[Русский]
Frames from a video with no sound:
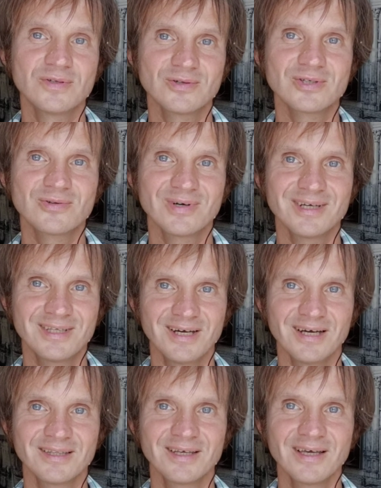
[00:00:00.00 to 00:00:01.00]
все, что
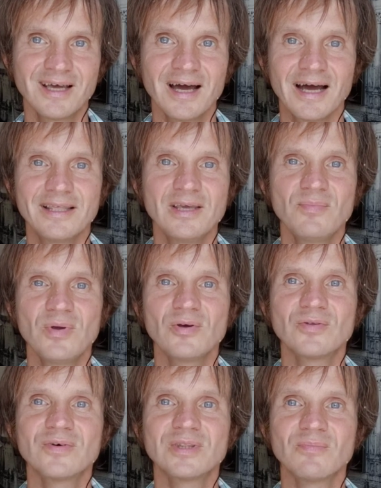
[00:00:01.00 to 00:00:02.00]
хотят. Они
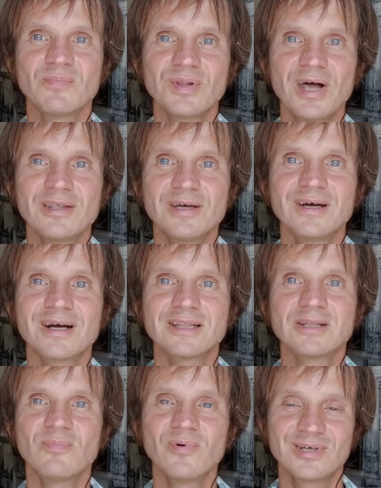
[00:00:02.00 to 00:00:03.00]
имеют в этом плане
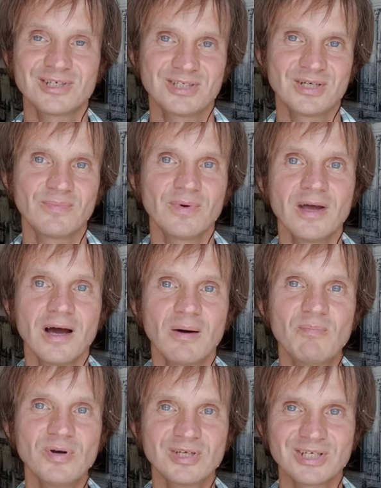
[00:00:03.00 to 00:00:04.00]
гораздо больше, чем
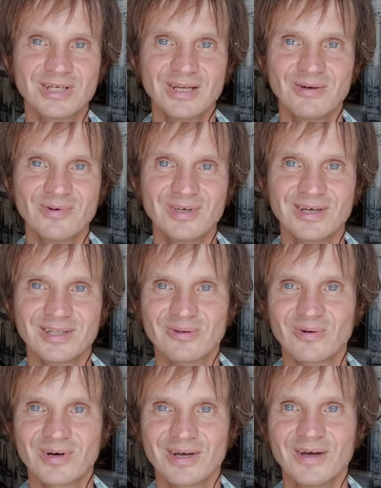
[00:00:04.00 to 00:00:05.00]
обычные люди,
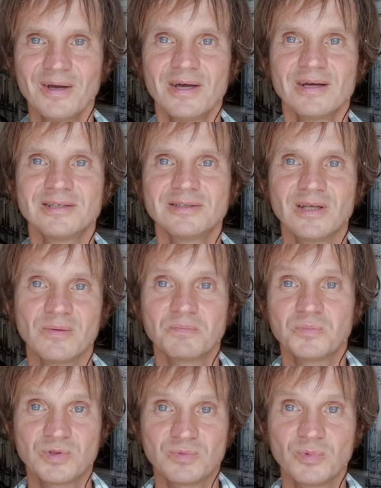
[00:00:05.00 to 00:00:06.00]
которые там
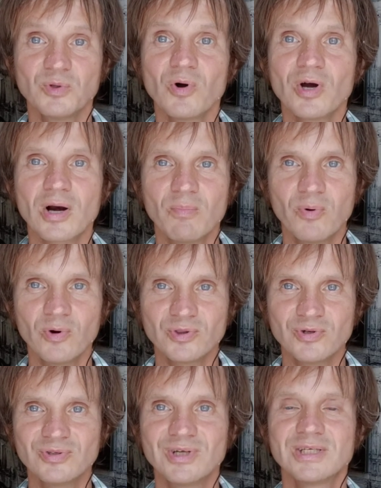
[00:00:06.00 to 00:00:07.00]
много
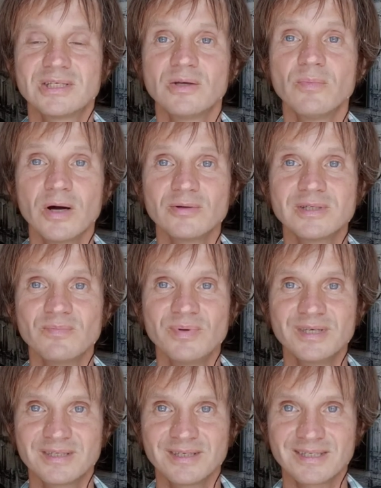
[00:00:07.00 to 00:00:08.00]
работают или занимаются
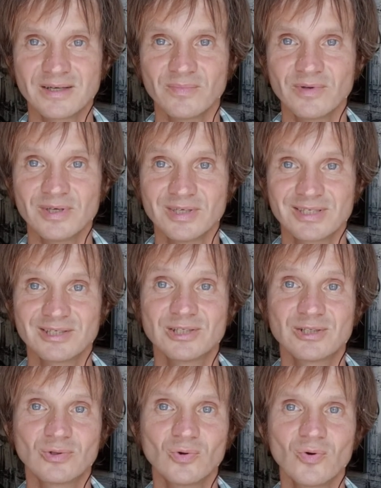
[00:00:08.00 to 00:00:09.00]
бизнесом и
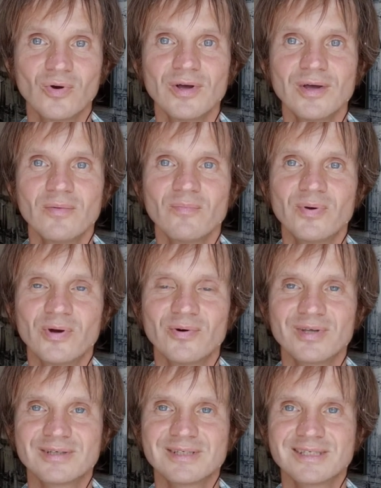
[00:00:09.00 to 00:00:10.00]
зачастую
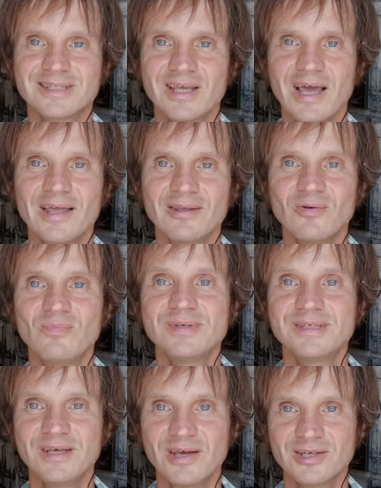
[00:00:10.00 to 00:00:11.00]
приходят к состоянию
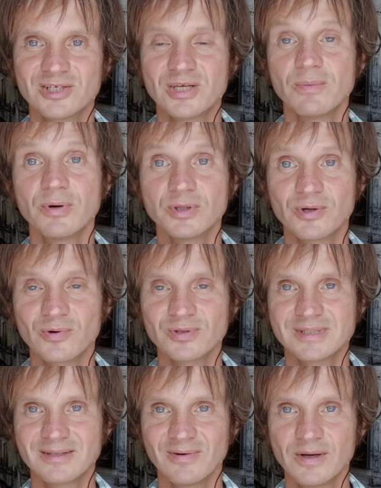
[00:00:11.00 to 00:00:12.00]
безденежья,
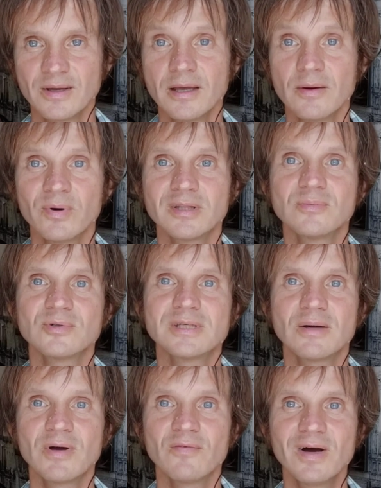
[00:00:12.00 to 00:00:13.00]
банкротства. Поэтому
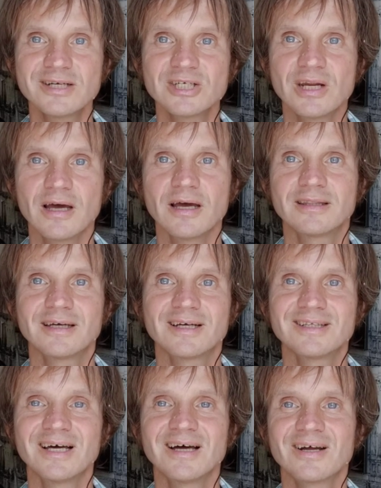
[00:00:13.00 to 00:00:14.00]
самое важное – это
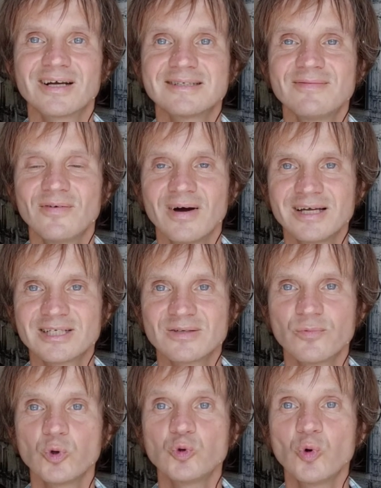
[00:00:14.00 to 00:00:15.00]
когда развиваешь
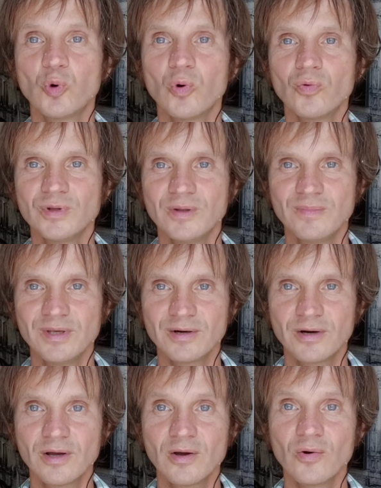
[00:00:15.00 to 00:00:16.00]
свой духовный мир,
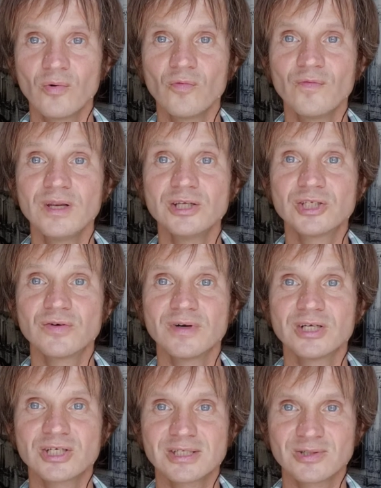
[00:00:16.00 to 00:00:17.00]

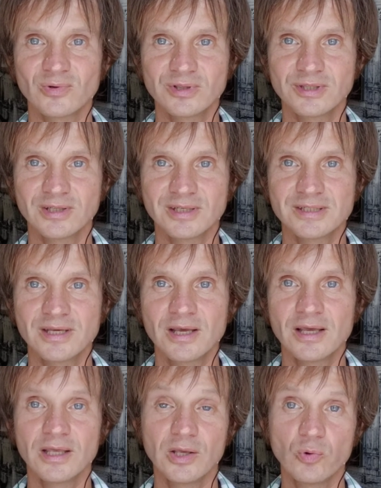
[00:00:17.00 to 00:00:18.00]
увеличиваешь осознанность
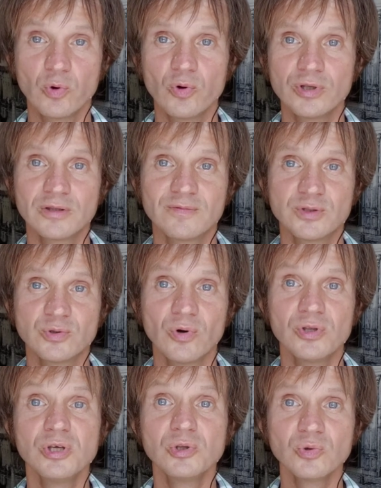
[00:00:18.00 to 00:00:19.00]
и уходит все
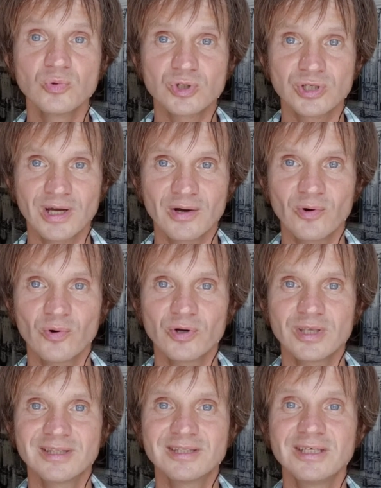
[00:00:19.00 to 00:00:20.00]
ненужное,
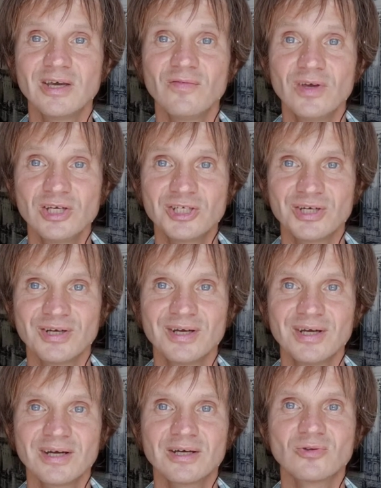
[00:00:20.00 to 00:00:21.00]
уходят те вещи,
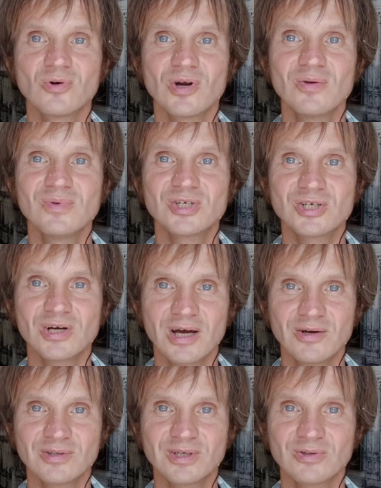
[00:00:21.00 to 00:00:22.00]
которые
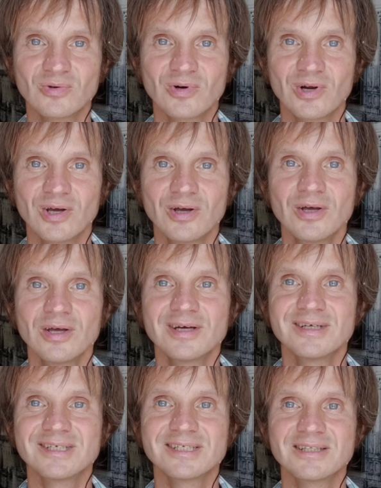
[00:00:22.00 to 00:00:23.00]
мешают, которые
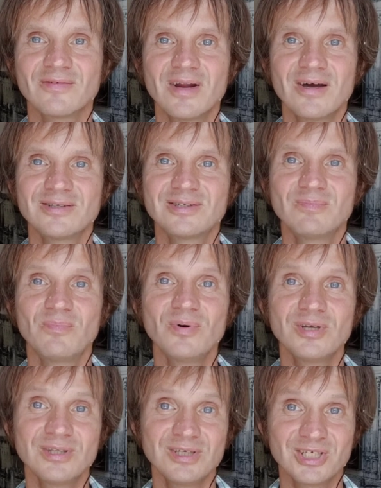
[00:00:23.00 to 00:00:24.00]
заставляют
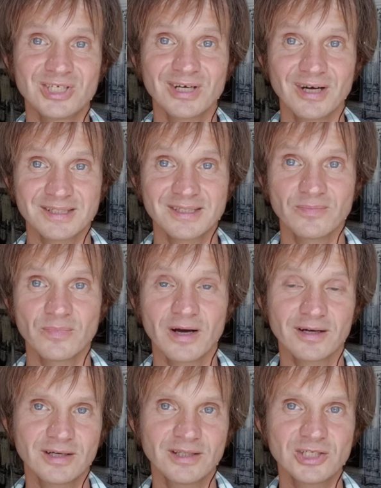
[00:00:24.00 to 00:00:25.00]
быть несчастным.
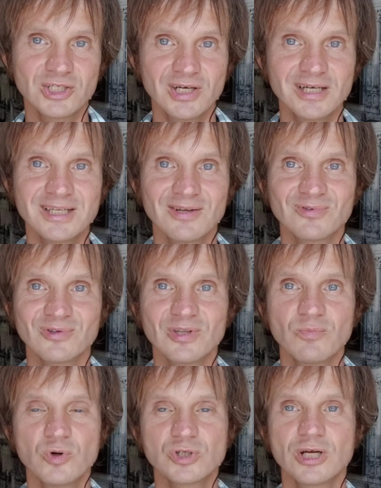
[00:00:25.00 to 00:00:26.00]
А когда счастлив, то
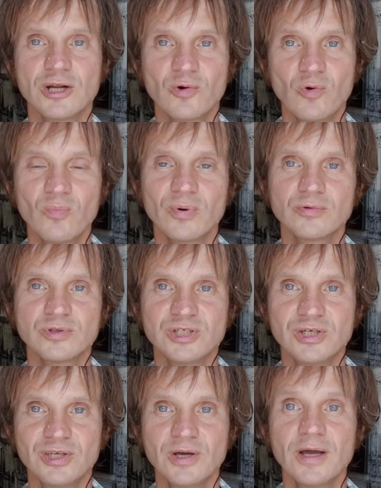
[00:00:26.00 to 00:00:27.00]
ты можешь легко
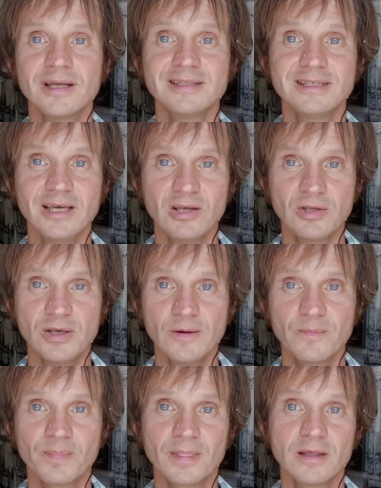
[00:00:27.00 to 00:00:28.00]
получить деньги,
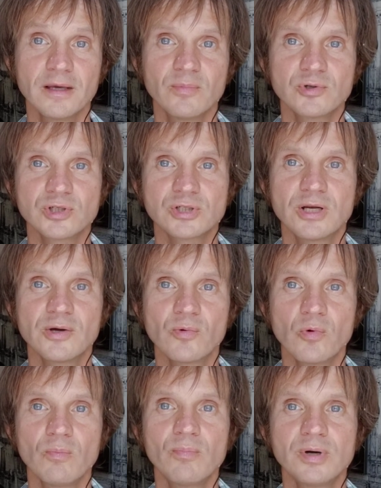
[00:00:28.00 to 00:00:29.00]
и можешь
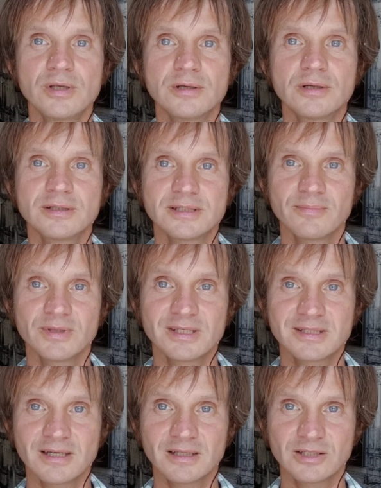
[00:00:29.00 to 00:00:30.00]
легко быть
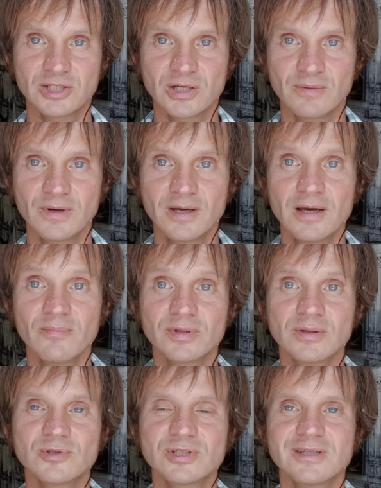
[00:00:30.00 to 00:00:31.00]
самодостаточным.
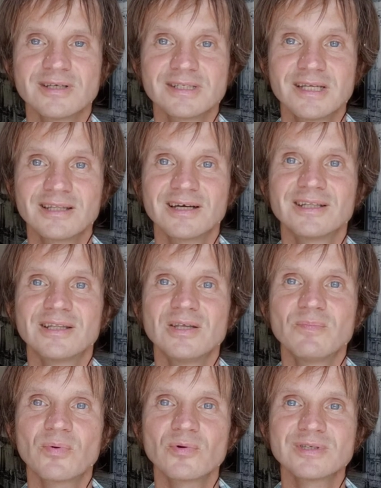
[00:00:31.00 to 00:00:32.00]
Потому что достаток это
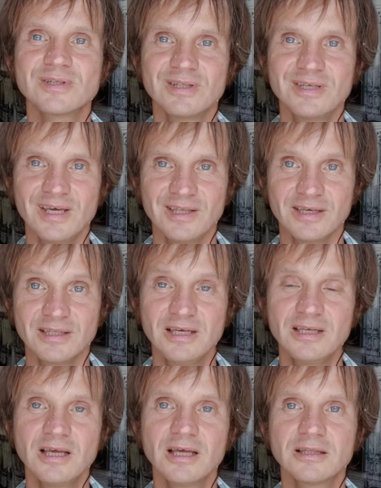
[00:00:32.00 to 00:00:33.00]
не просто деньги.
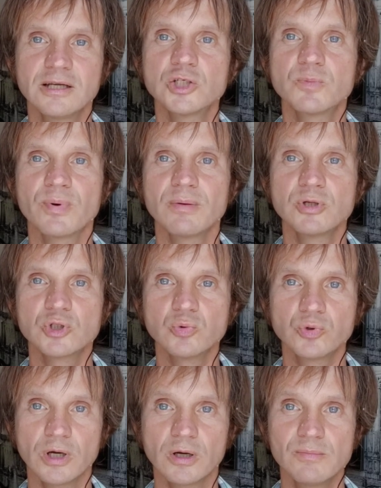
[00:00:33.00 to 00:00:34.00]
Деньги это лишь
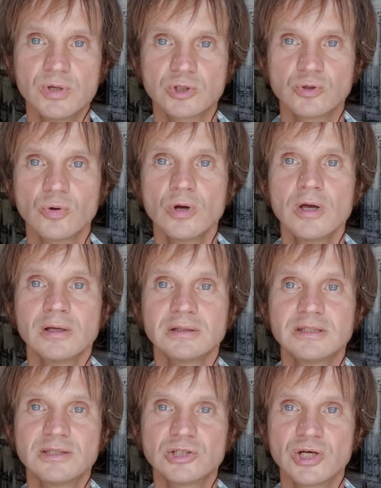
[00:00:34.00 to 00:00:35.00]
промежуток между
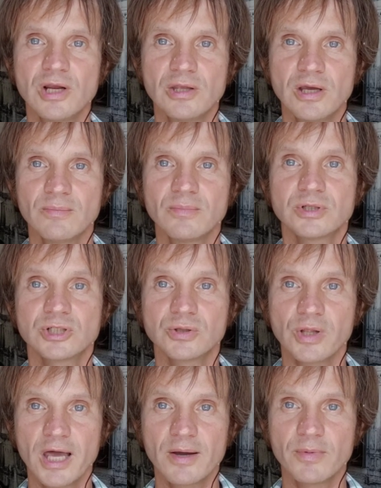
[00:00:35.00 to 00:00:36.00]
достижением
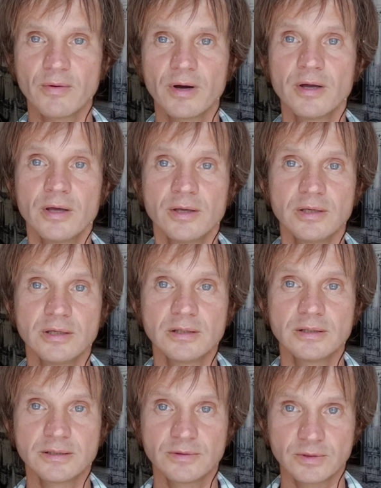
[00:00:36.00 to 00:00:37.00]
желаемого и
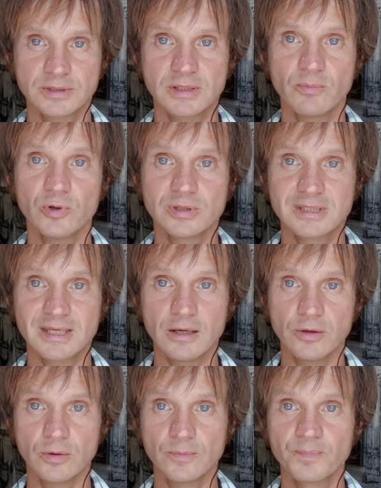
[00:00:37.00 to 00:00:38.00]
самой
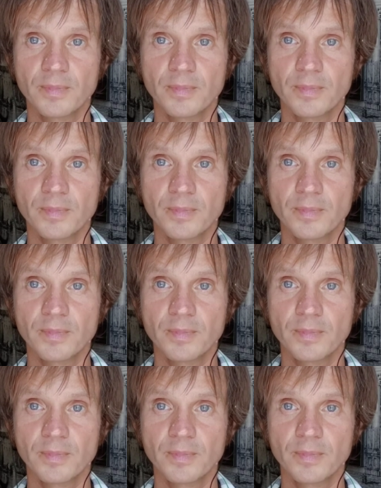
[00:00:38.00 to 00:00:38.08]
целью.